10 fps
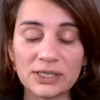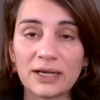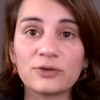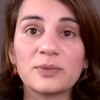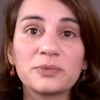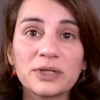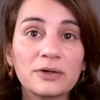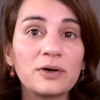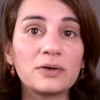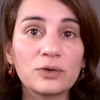directement mon
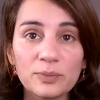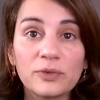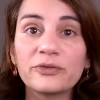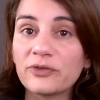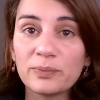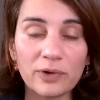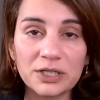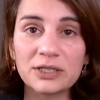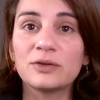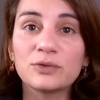écran, comment on fait pour
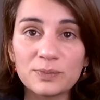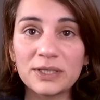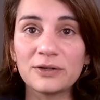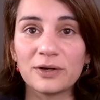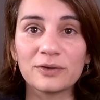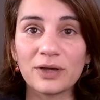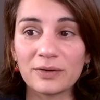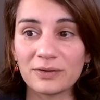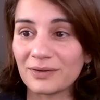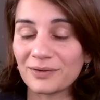acheter du Bitcoin
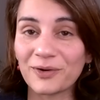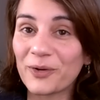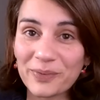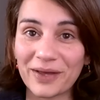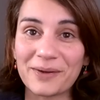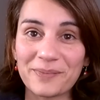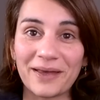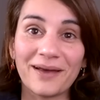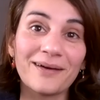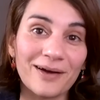euh, en pair à
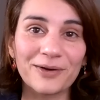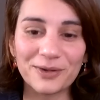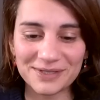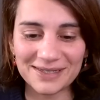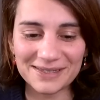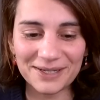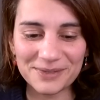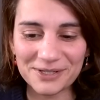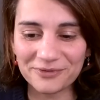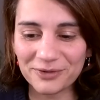pair, hein, comme ça se dit
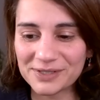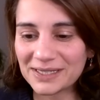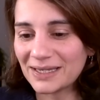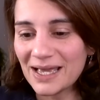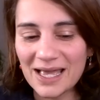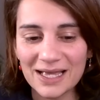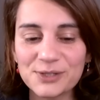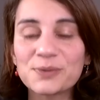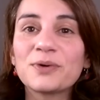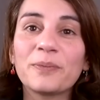comme ça en français,
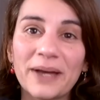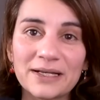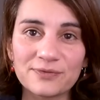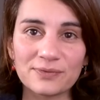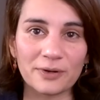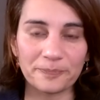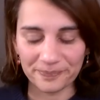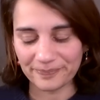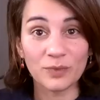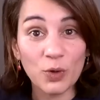sur Paxful.
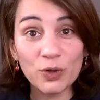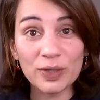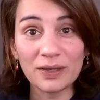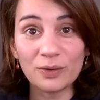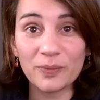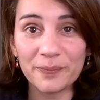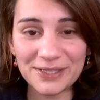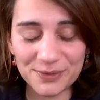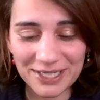Ok, on passe au